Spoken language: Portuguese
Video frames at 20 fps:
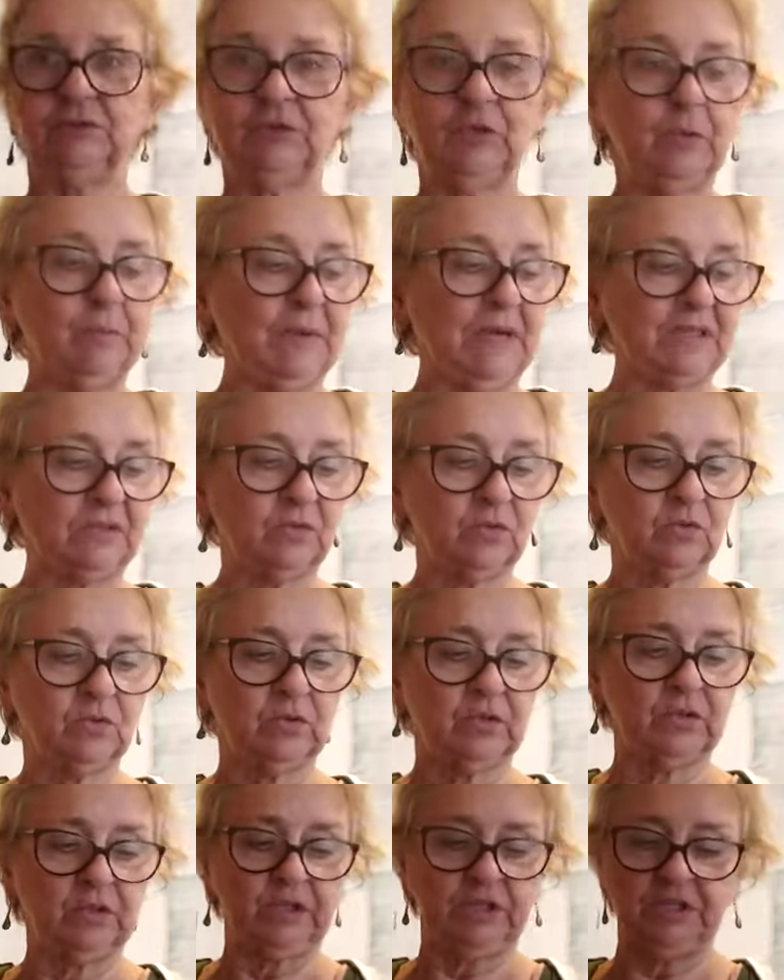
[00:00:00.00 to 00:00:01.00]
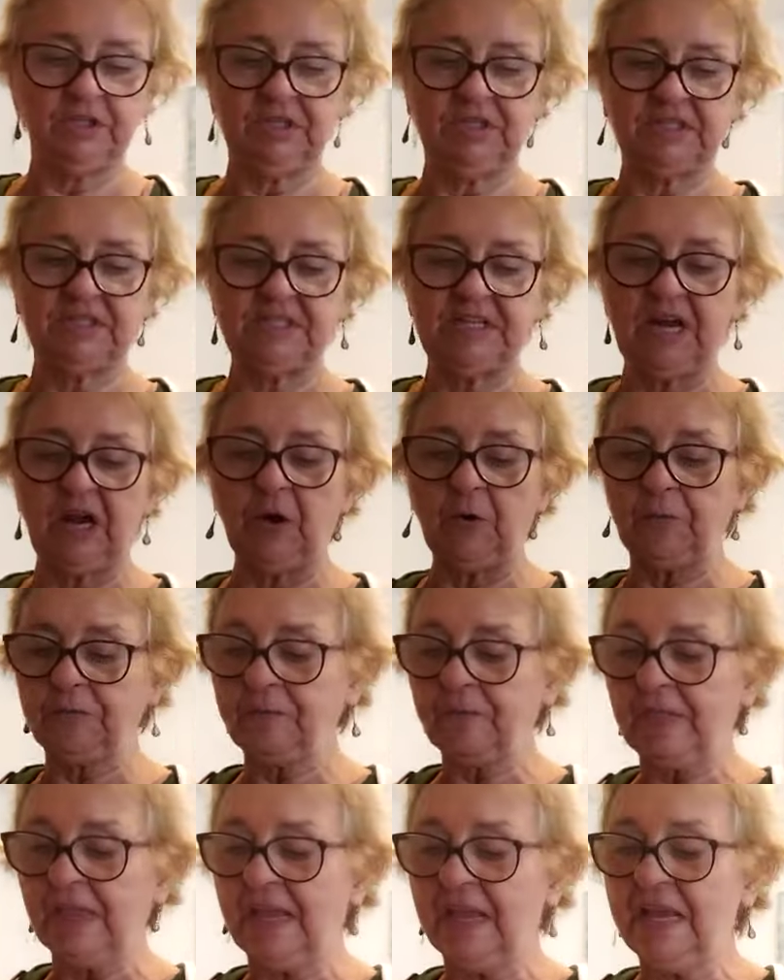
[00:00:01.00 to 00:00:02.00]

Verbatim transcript: formato inicial.